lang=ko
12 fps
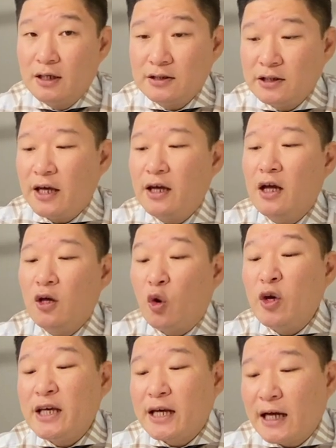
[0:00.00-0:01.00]
그게
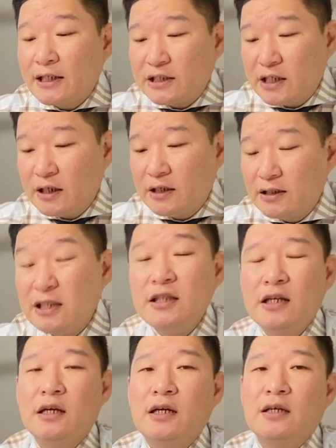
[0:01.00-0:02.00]

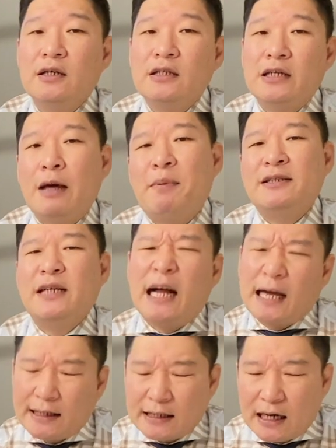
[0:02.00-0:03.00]
거기까지는 이 개발사가
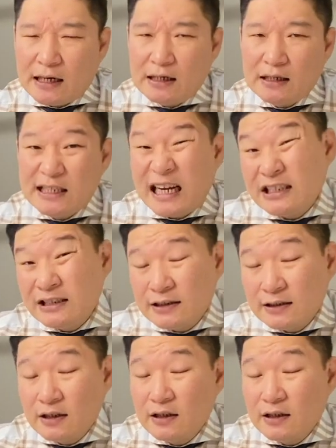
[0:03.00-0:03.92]
하겠다라는